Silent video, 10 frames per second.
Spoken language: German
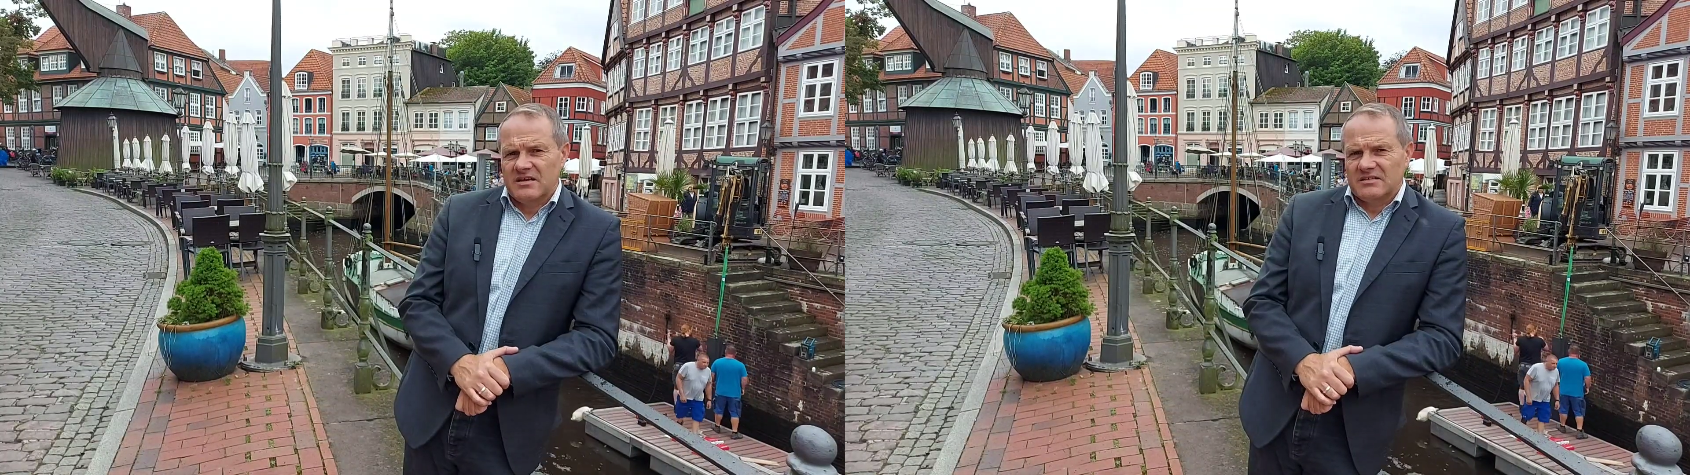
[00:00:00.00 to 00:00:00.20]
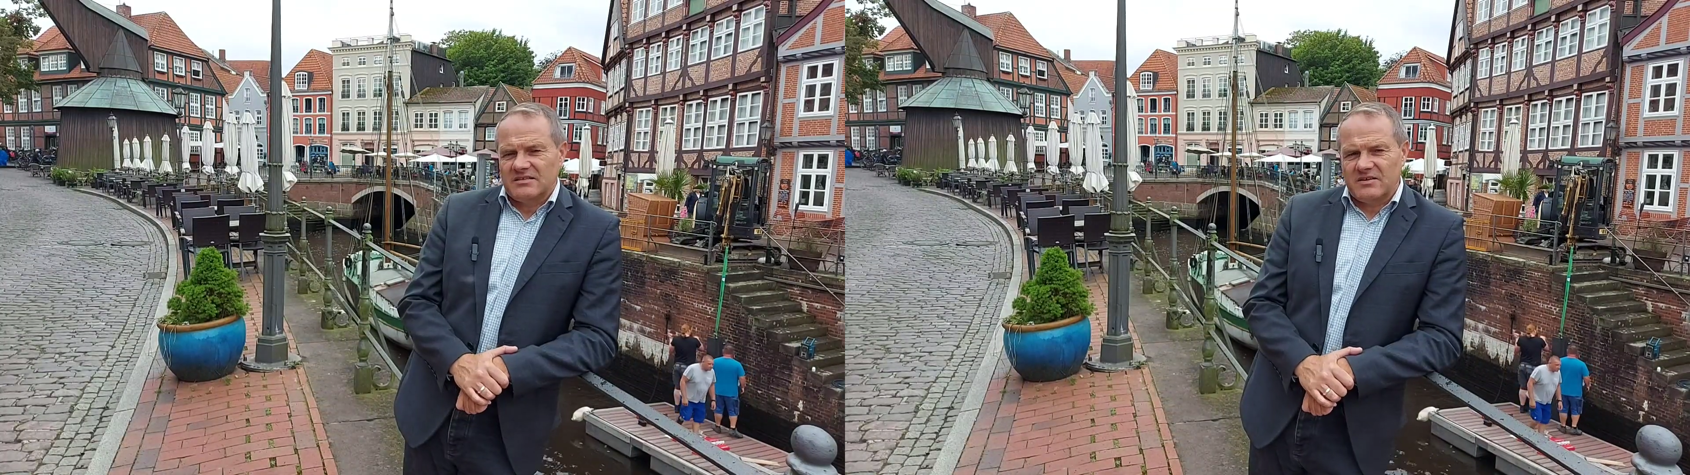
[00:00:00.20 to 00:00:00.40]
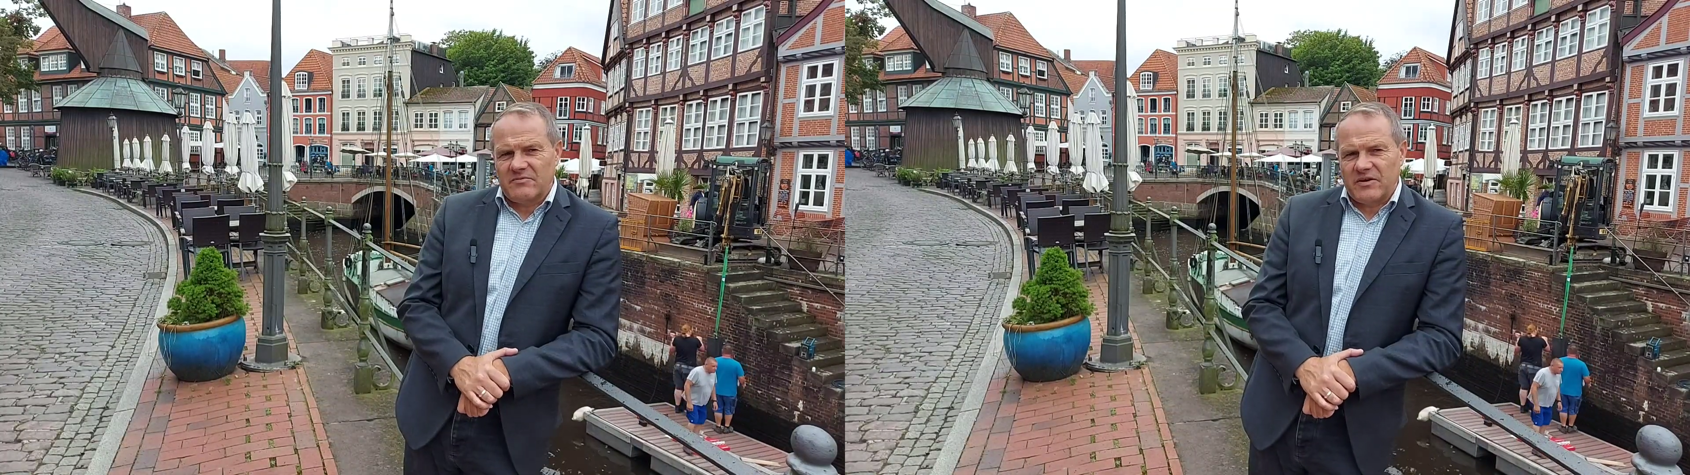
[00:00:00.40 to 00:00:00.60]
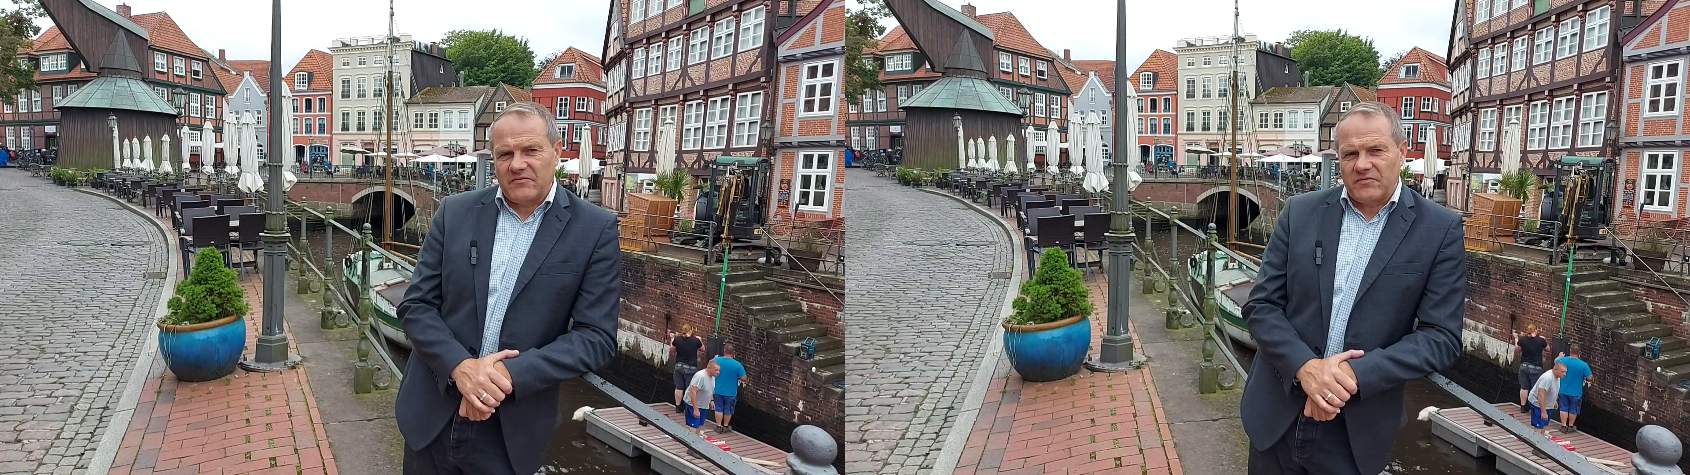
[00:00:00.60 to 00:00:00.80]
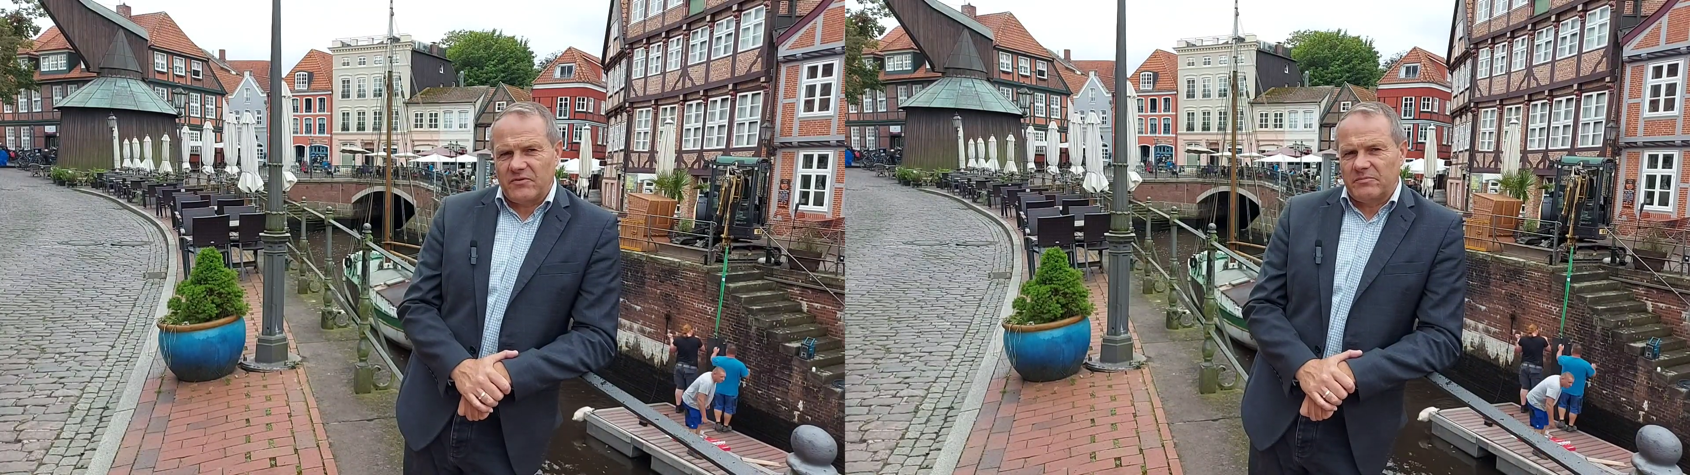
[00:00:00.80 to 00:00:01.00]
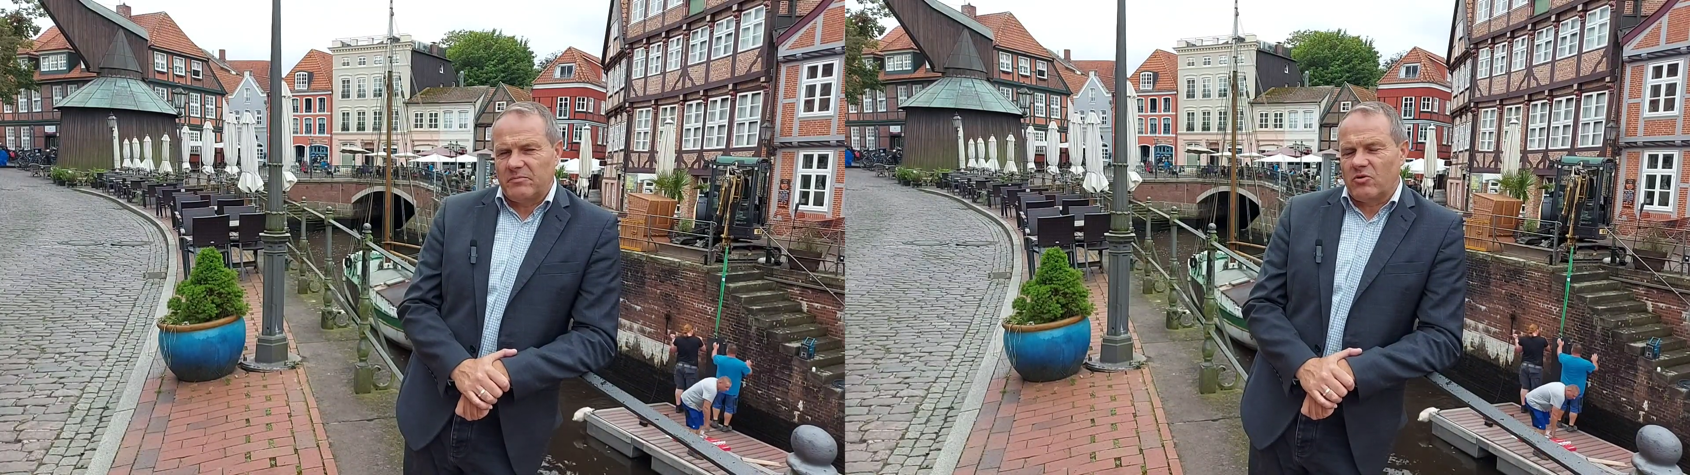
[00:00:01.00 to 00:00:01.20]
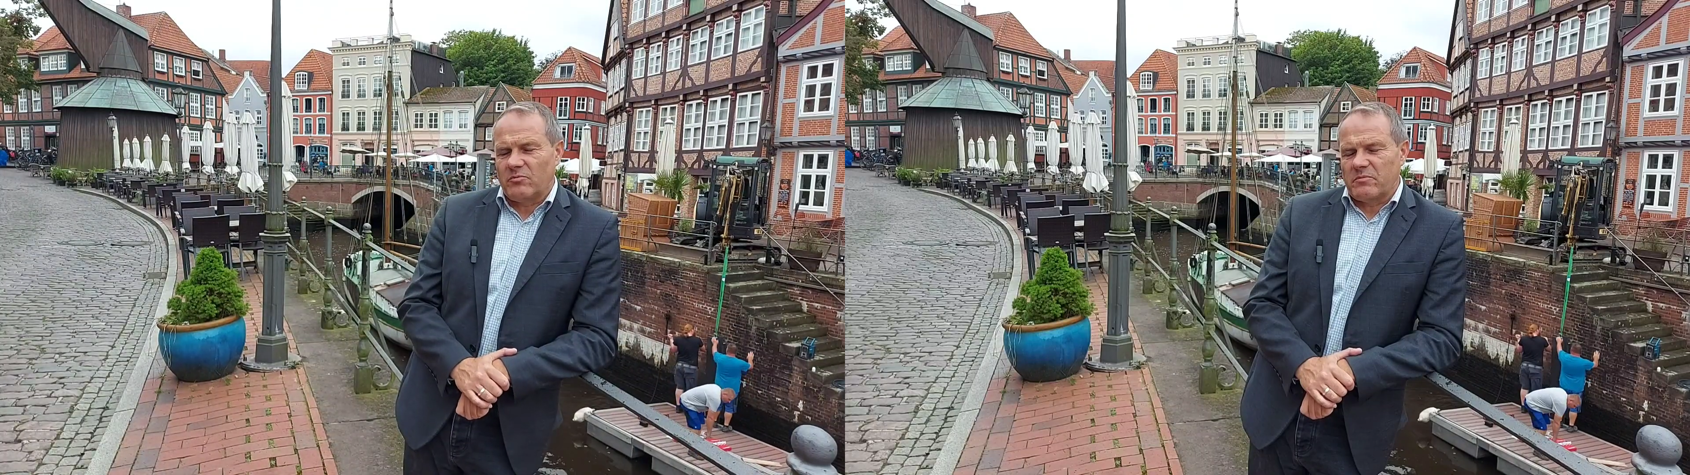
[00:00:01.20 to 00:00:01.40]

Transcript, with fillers: sehr weit vorne, bekommen